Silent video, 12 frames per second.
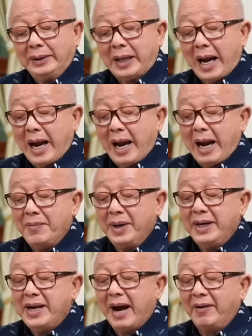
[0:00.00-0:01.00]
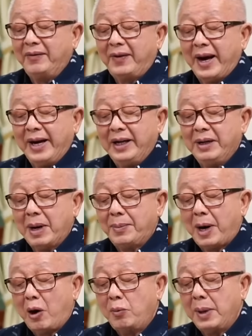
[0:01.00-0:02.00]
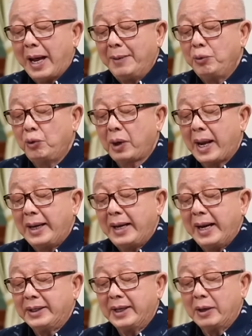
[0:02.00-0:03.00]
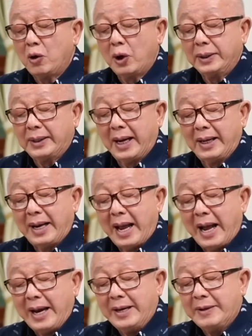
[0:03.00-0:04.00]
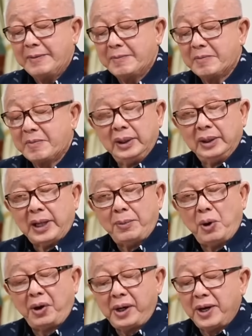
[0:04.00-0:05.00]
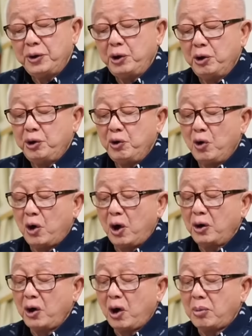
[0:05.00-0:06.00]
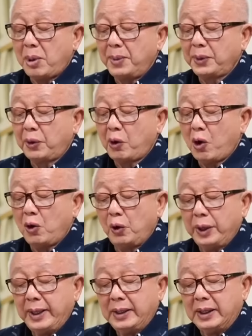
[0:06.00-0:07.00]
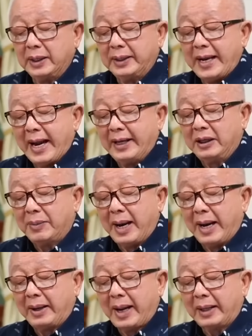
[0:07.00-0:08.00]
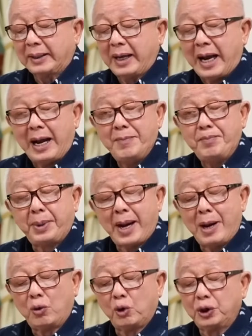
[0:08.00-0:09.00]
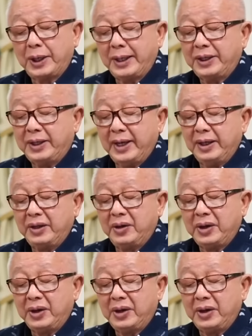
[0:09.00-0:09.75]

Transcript: แต่เหมือนดั่งไฟที่มาเผาผลาญผู้ร้ายราชกรทั้งหลายแต่พอเรื่องชั่วๆของรองผบ.ตร.คนนี้เกิดแดงขึ้นมาหลักฐานปรากฏชัดเจนขึ้น